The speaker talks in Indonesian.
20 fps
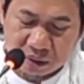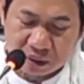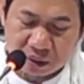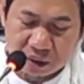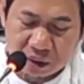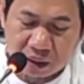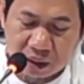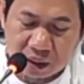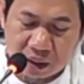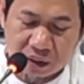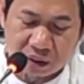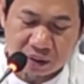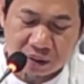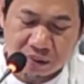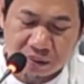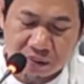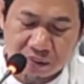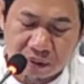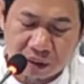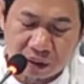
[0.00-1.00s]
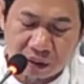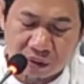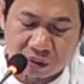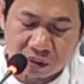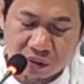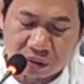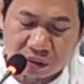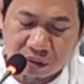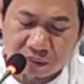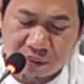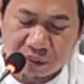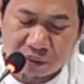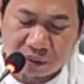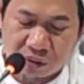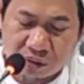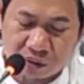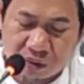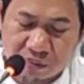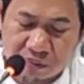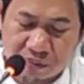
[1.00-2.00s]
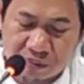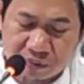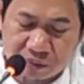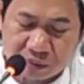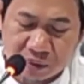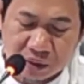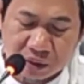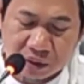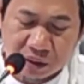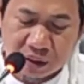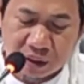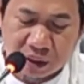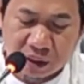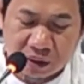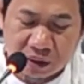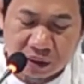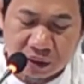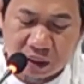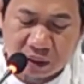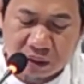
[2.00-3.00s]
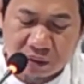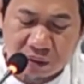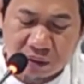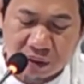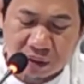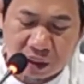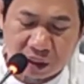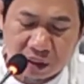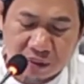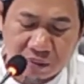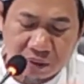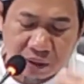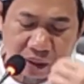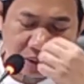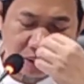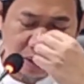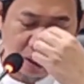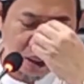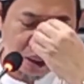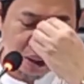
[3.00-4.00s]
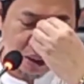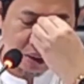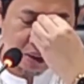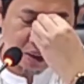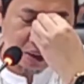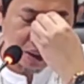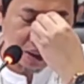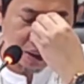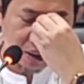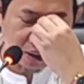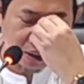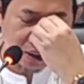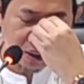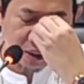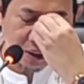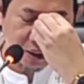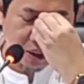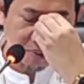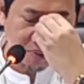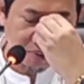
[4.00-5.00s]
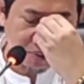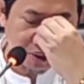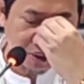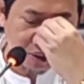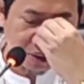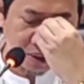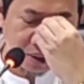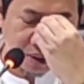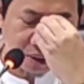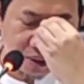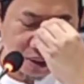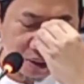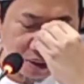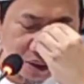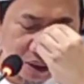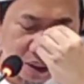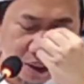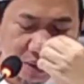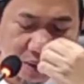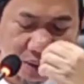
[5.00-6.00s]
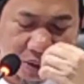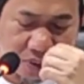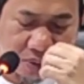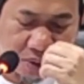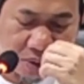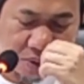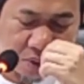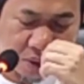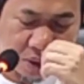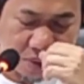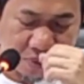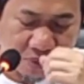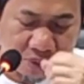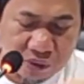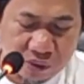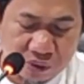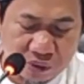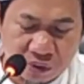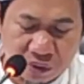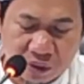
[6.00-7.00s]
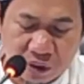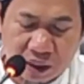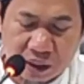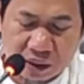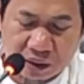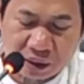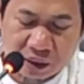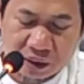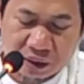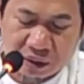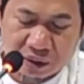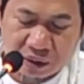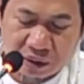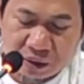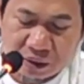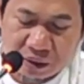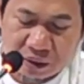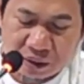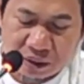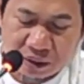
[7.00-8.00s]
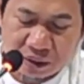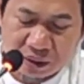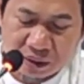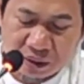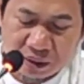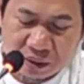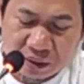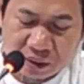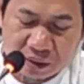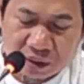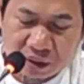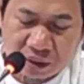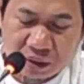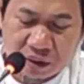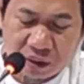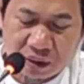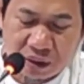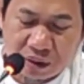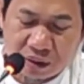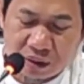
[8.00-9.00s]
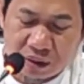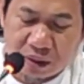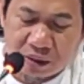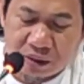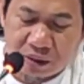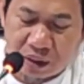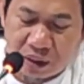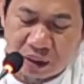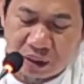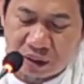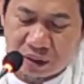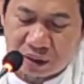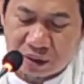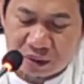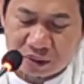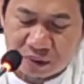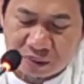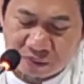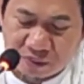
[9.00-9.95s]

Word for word: dengan bagus penutup yang dia itu adalah mendatangkan di akhir kitab dengan sesuatu yang menunjuki atas ya selesai ya,